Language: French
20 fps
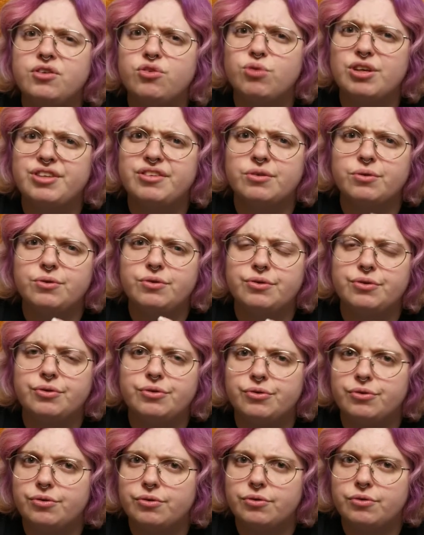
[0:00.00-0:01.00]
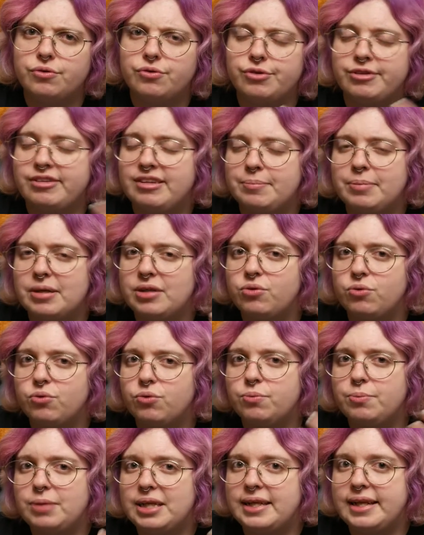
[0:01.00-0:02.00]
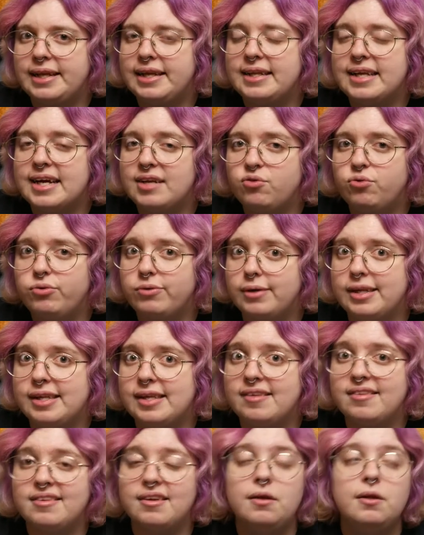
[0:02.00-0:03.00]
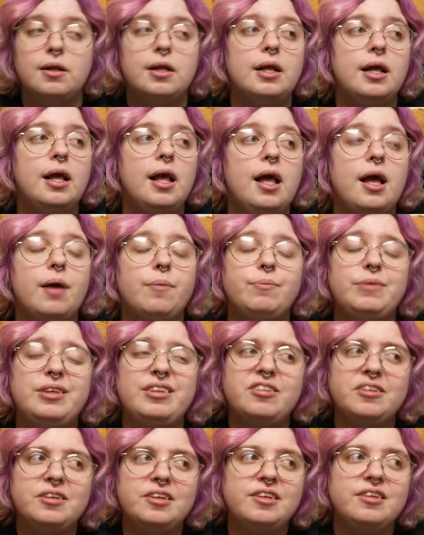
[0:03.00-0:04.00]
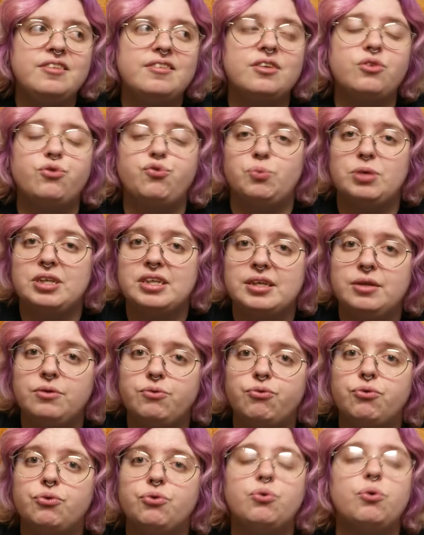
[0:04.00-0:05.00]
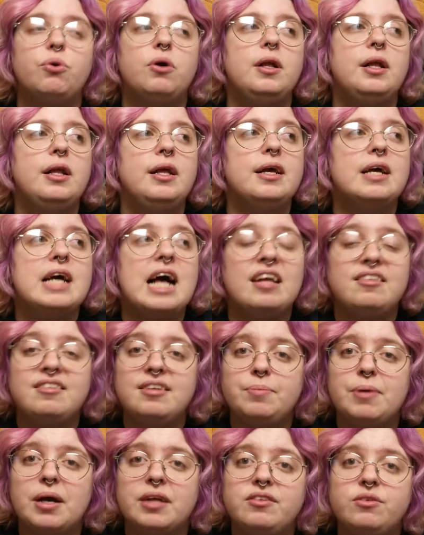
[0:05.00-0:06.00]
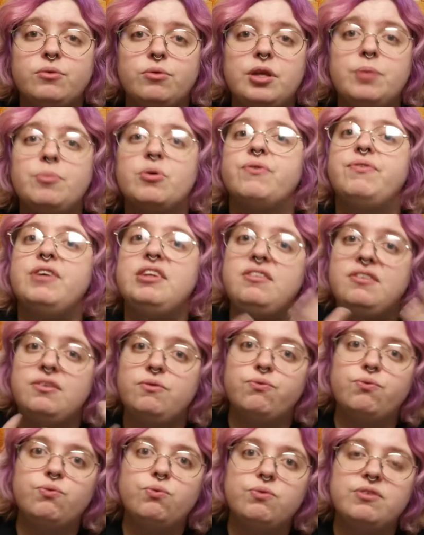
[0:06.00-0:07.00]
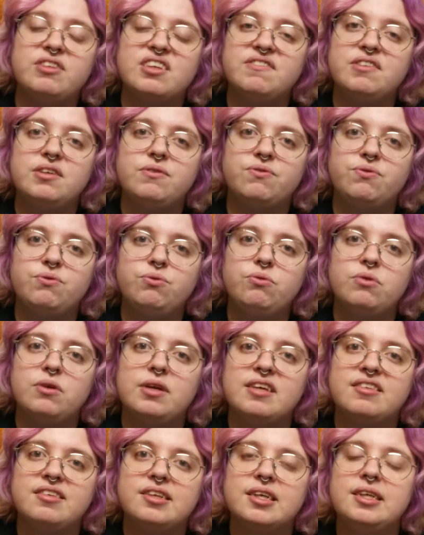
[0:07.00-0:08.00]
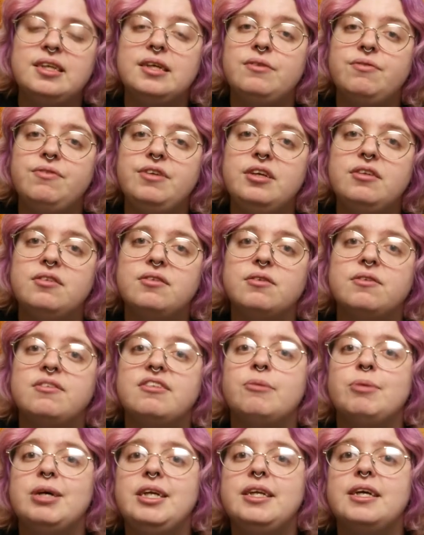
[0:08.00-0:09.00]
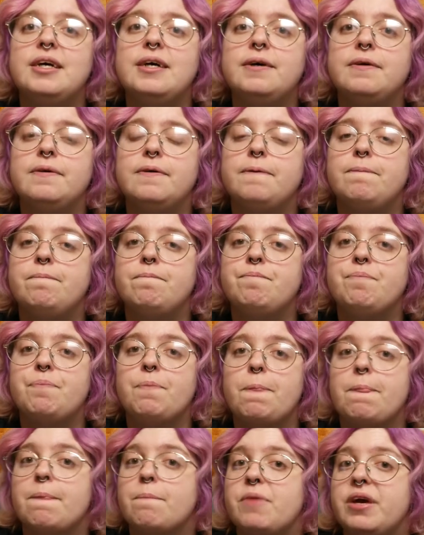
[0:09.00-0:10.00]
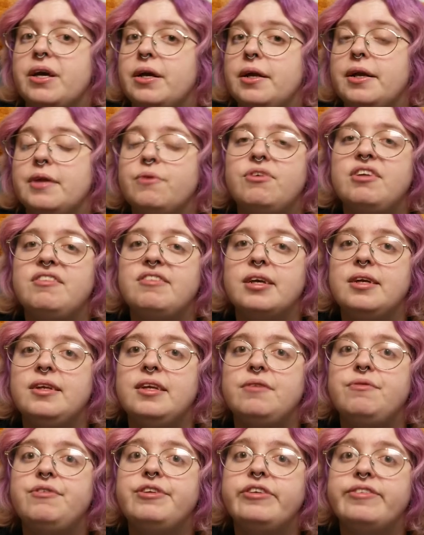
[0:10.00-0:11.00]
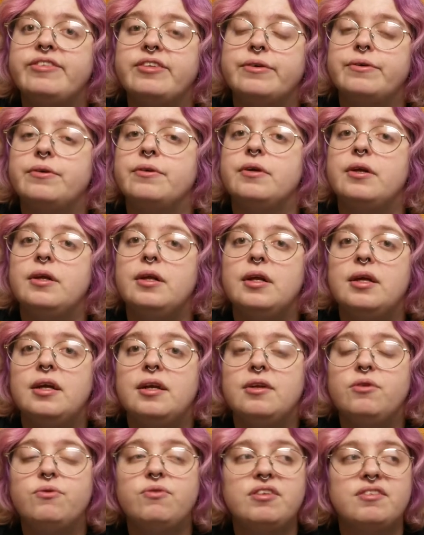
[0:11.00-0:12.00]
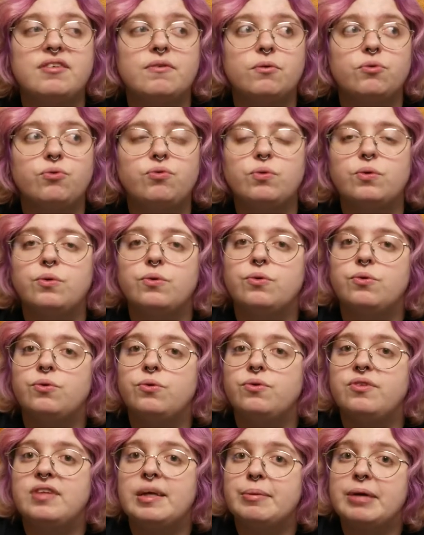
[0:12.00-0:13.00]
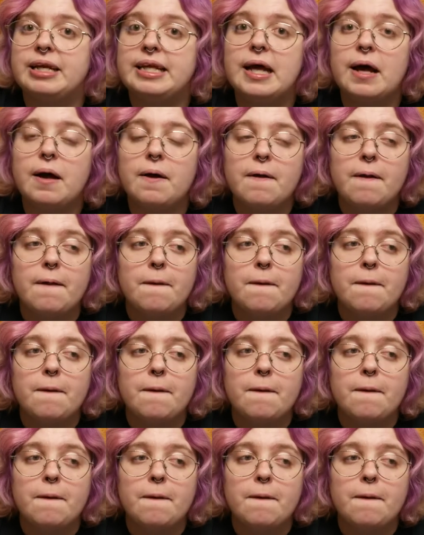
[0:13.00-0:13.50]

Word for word: 60. Je sais pas trop mettre les dates sur les dessins. Mais c'est des dessins, je vous mettrai une photo assez particulière. Ben, en fait, si vous avez vu la série Netflix euh, Sabrina, euh, ben, la nouvelle série Netflix, les nouvelles aventures de Sabrina,